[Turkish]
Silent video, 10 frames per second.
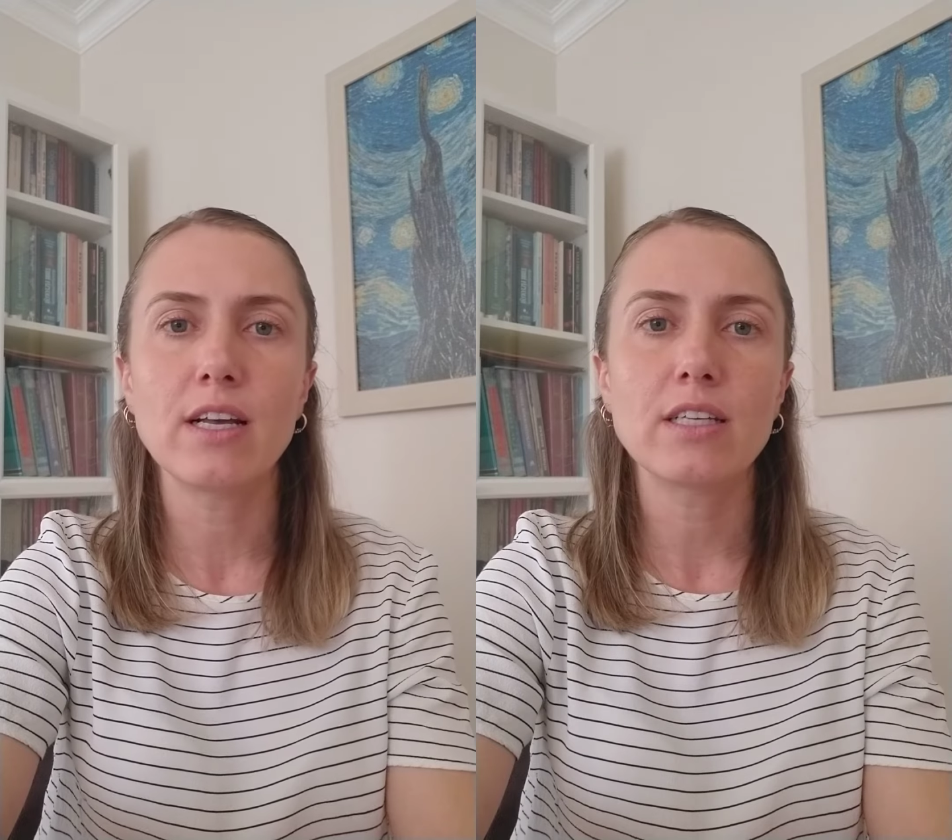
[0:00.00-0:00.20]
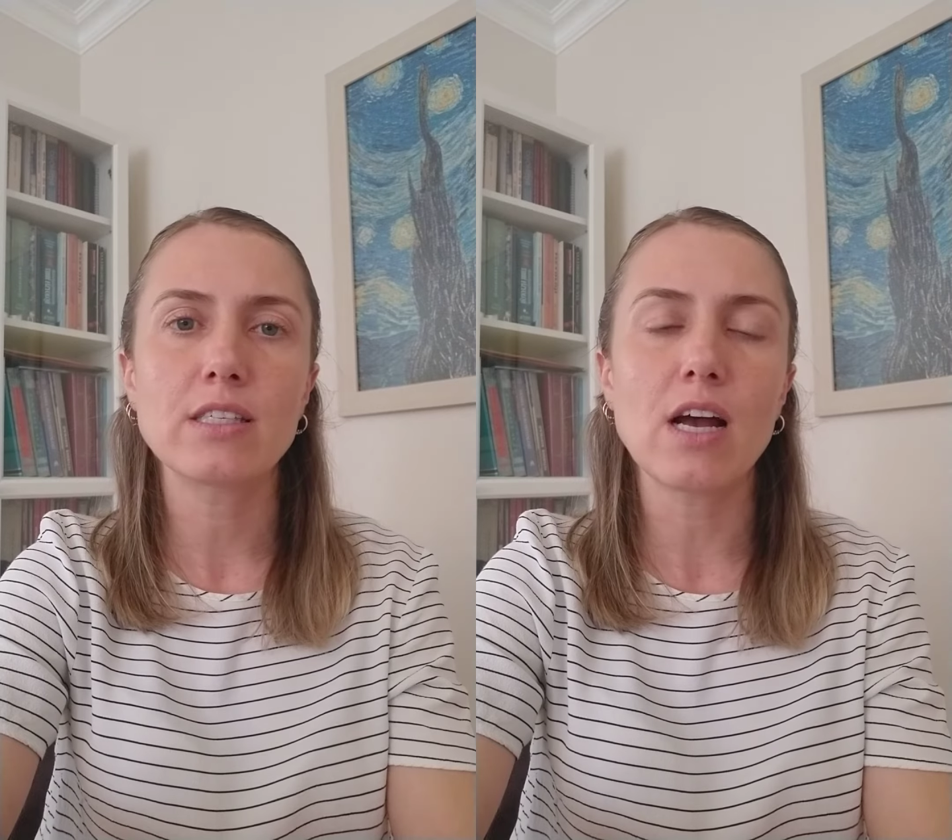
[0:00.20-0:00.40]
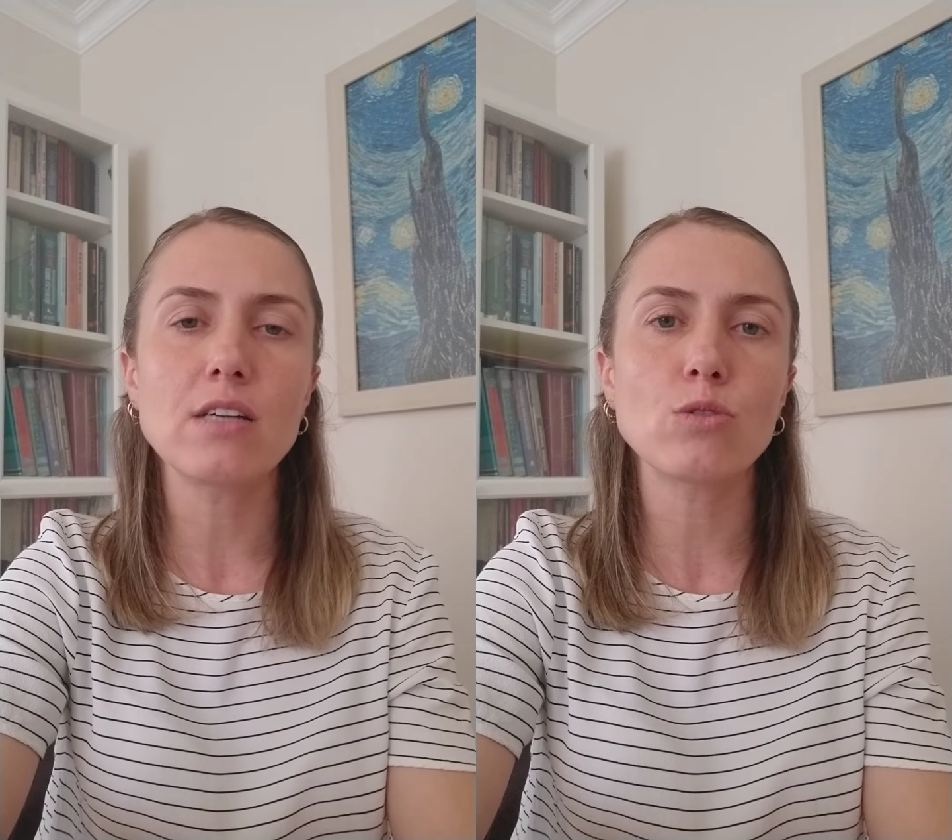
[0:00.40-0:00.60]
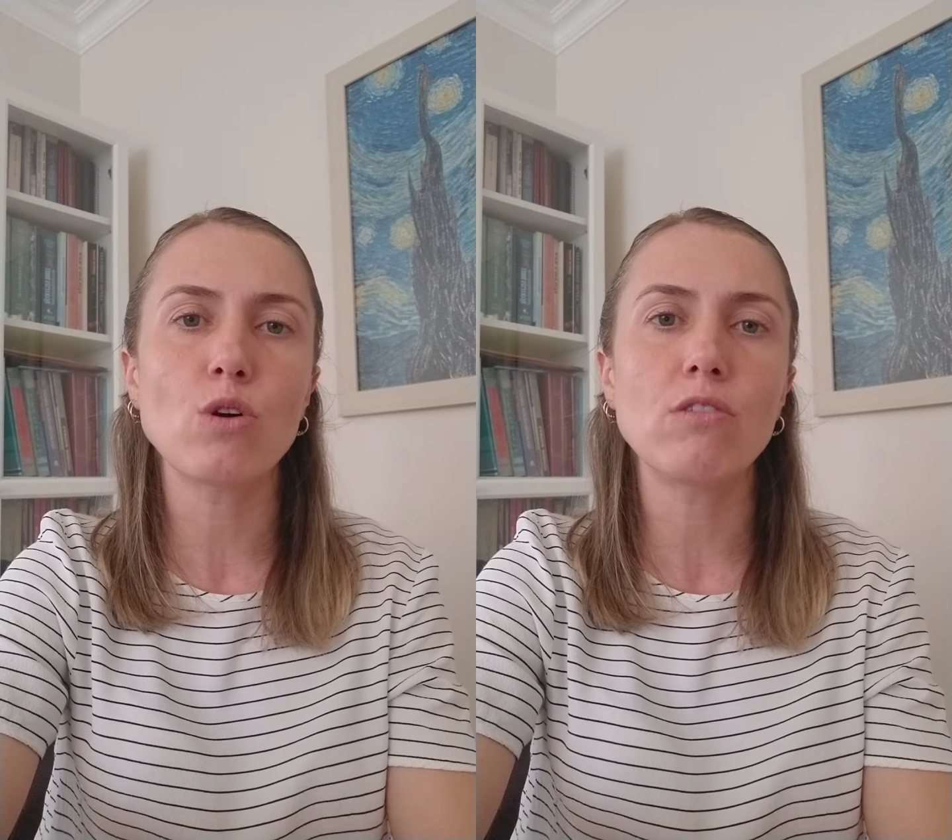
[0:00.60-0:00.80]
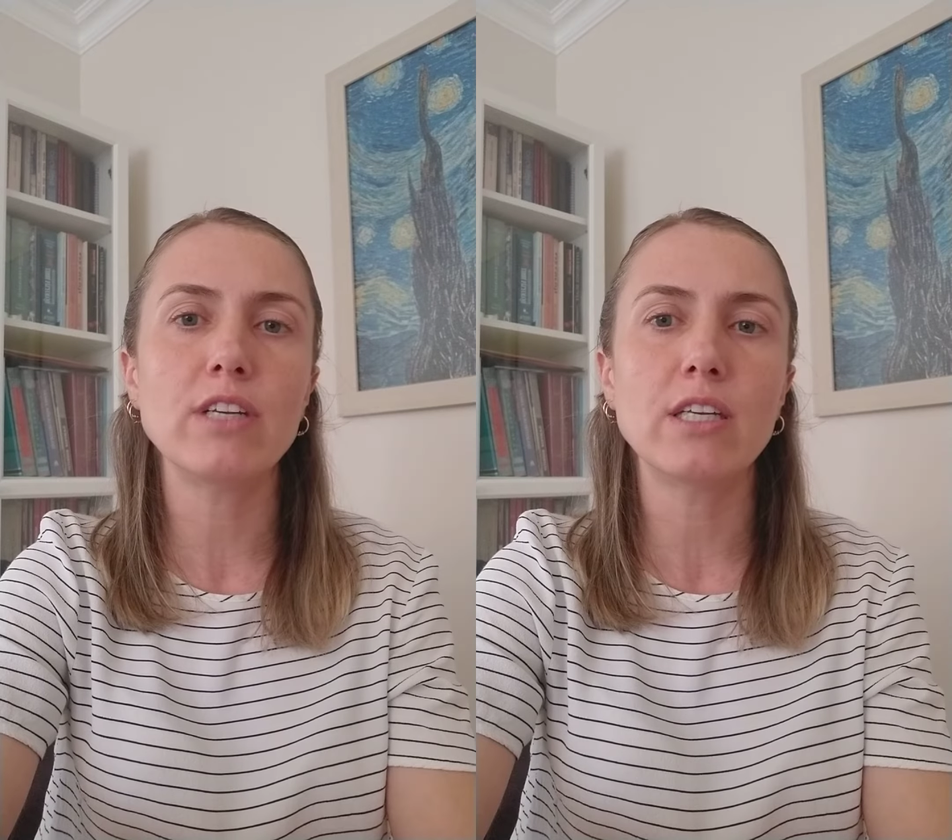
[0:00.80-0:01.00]

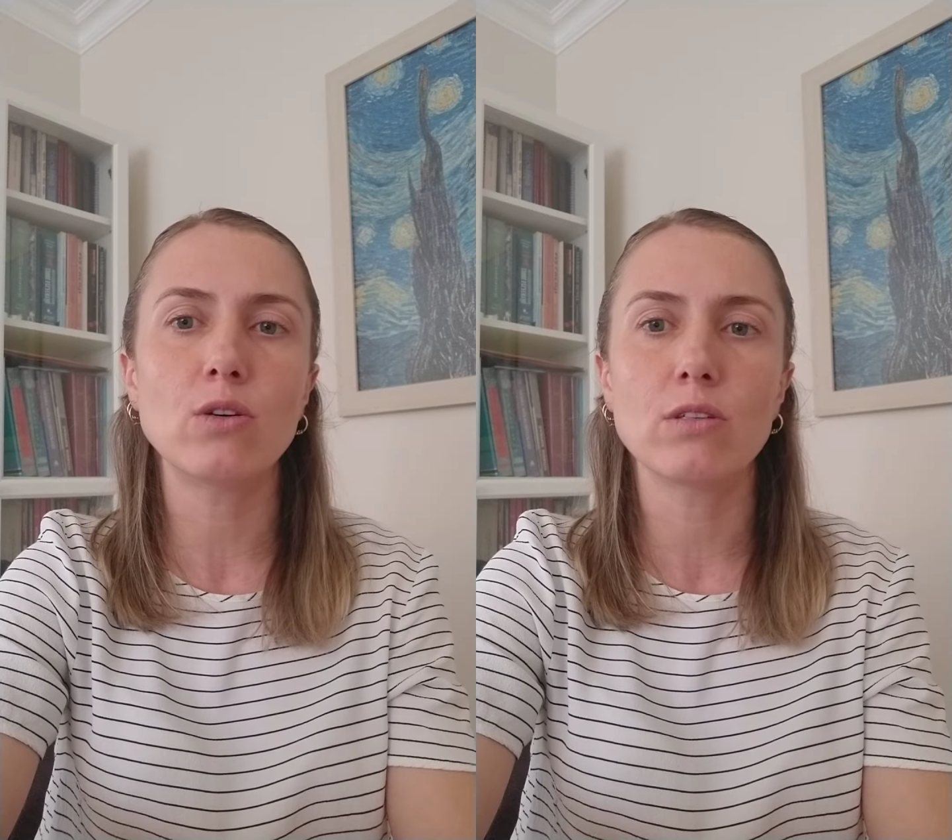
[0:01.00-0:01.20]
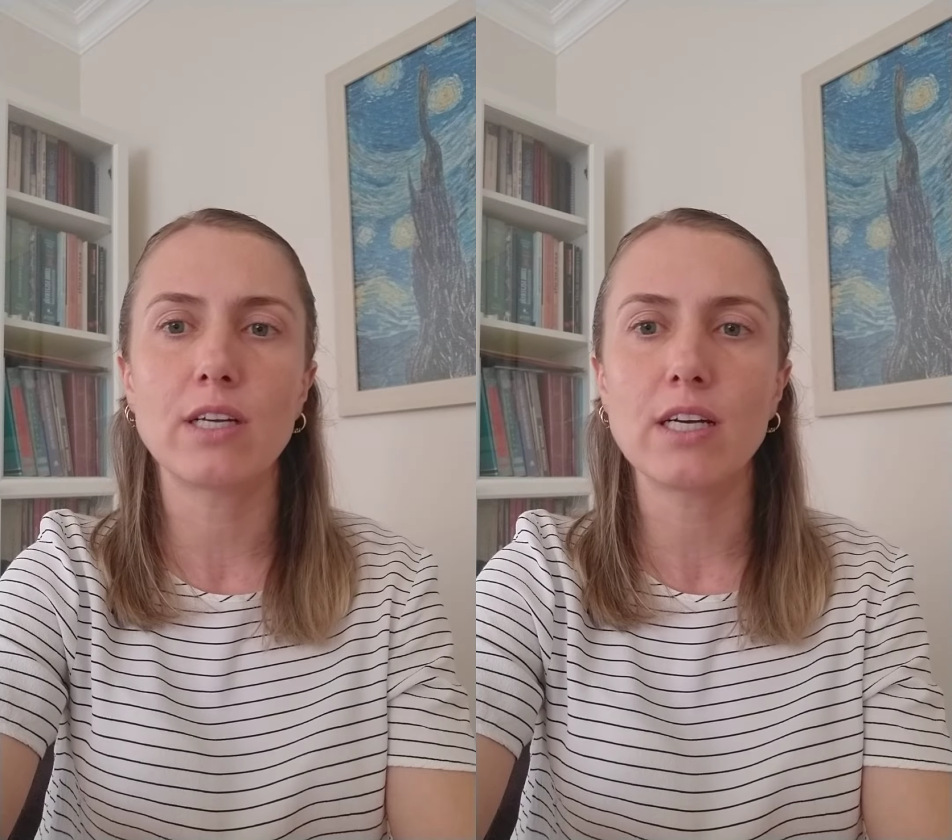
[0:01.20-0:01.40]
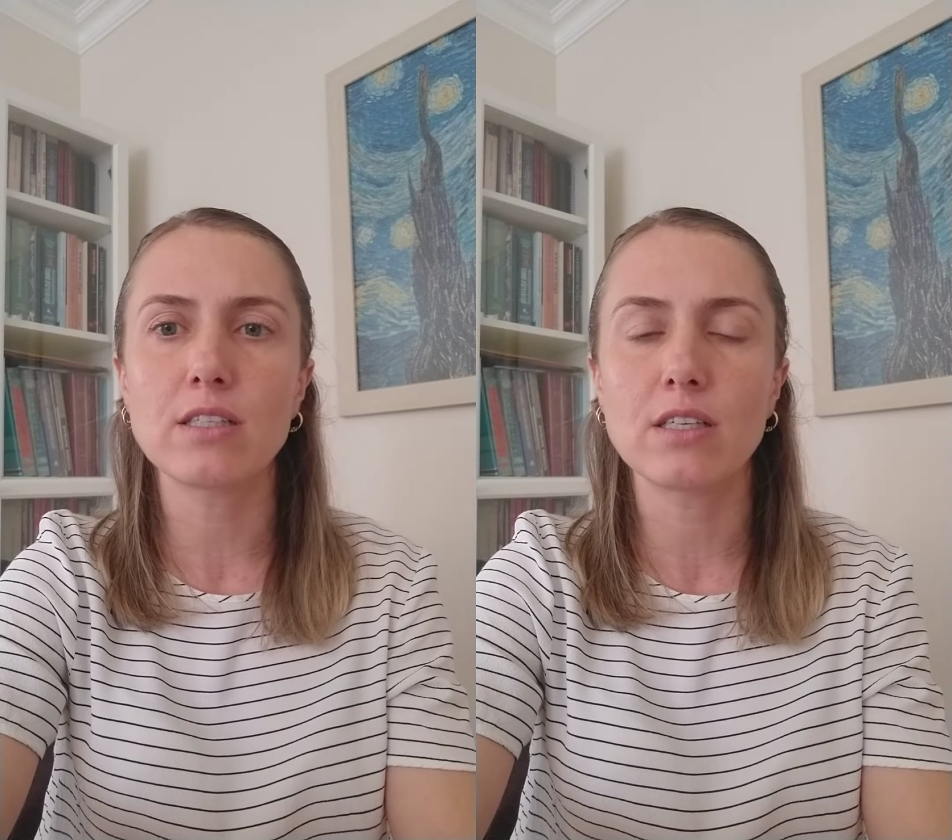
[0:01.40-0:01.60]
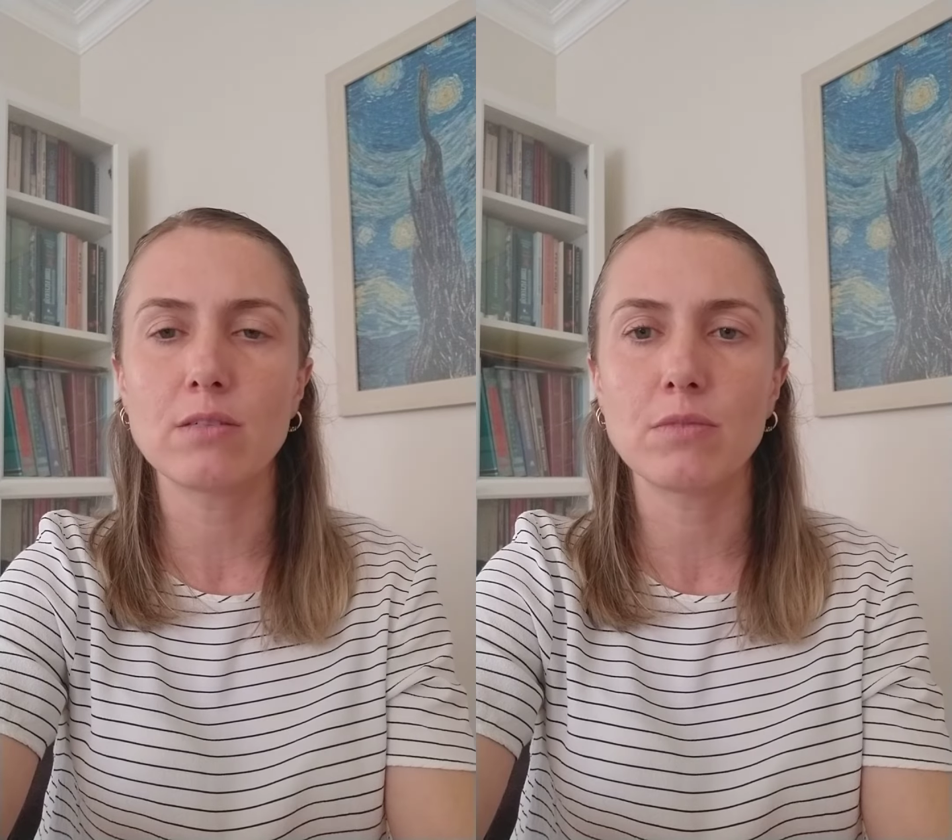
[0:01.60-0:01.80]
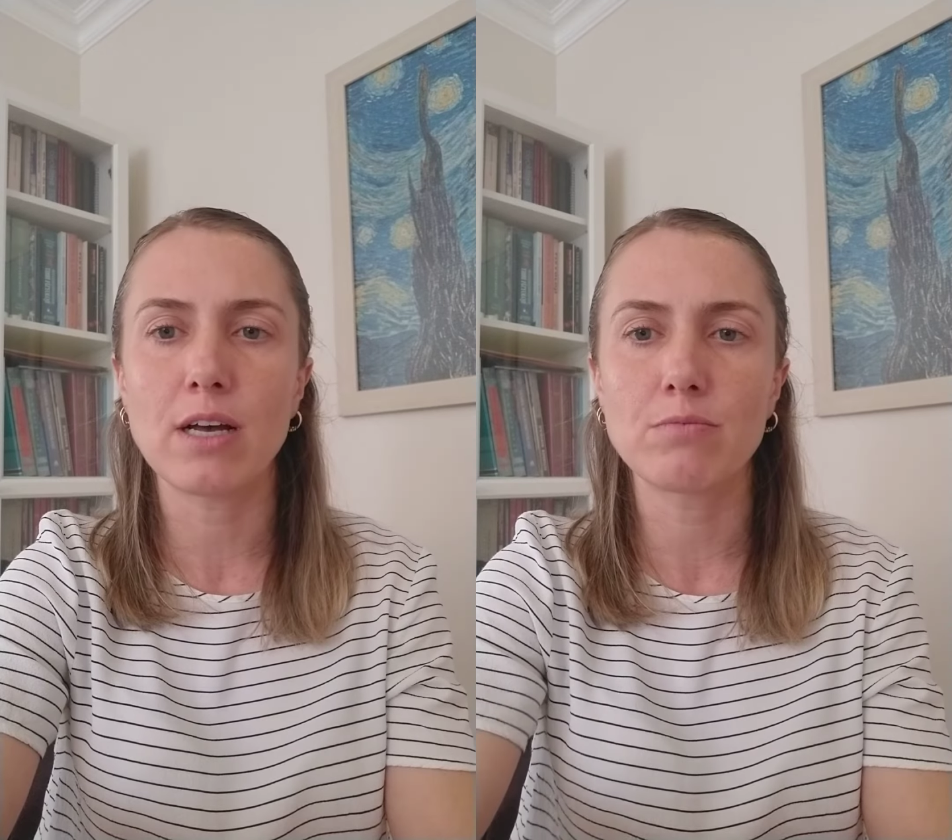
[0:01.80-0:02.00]
SARS-CoV-2 olarak
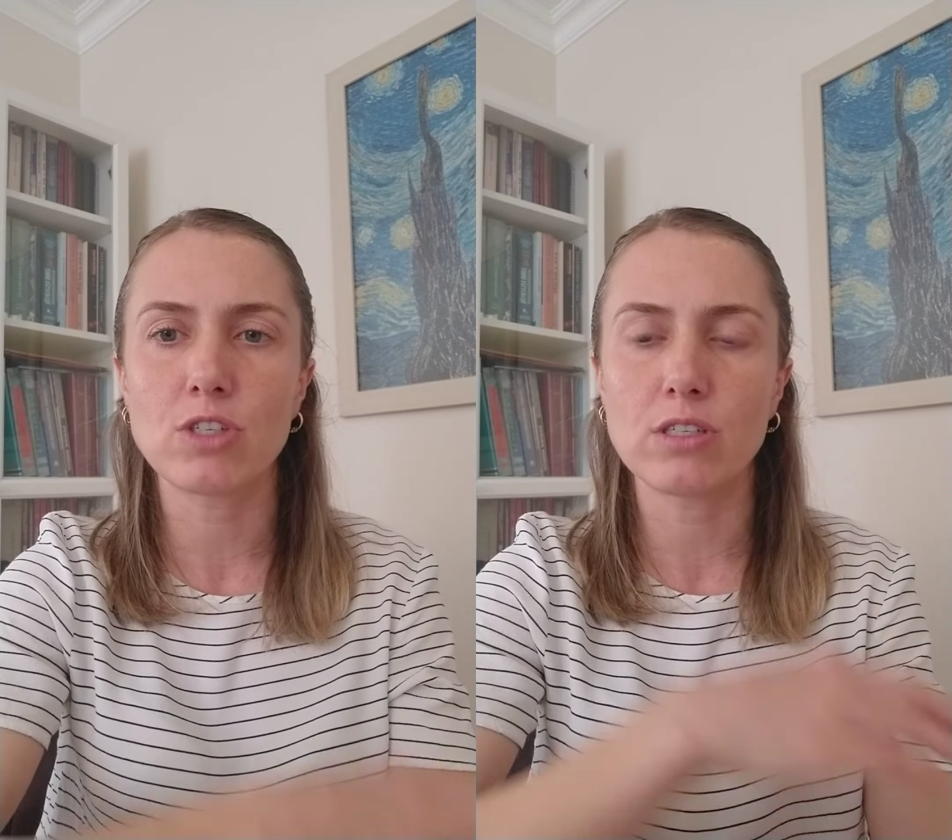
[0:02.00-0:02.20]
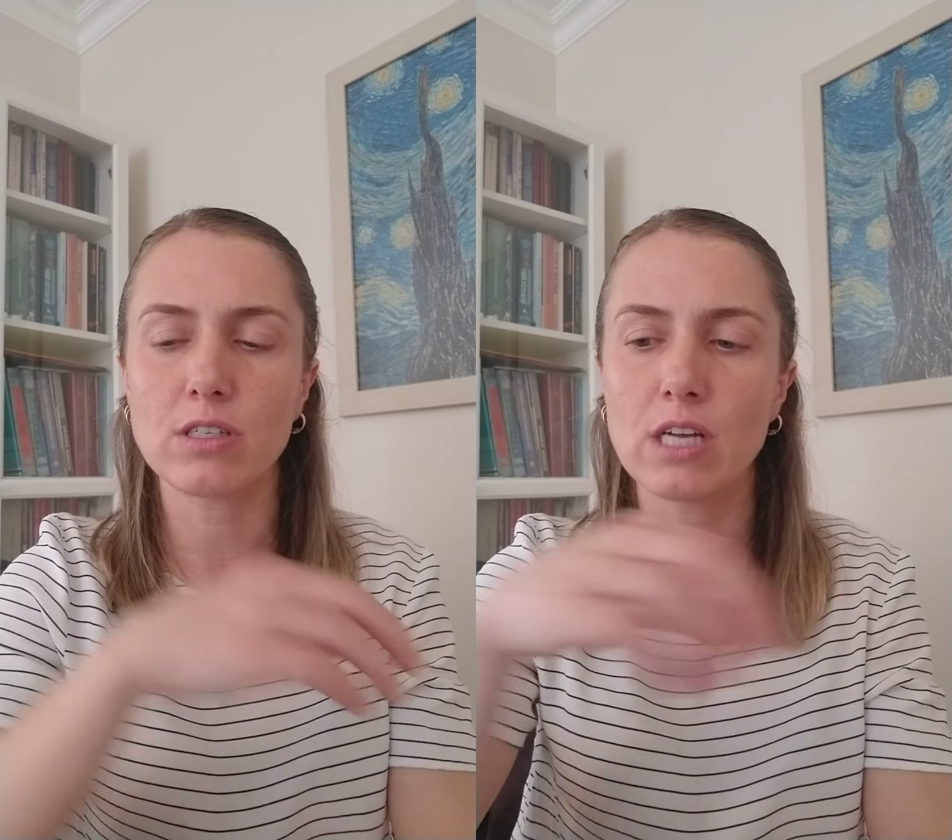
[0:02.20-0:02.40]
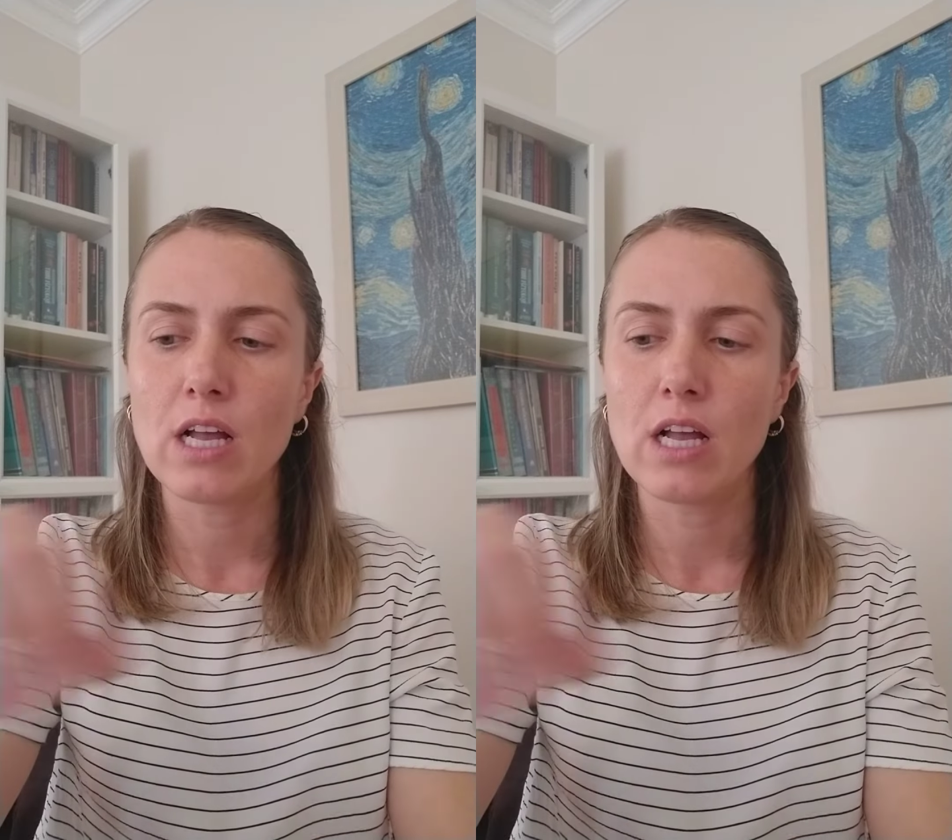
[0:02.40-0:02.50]
tanımlanmıştır.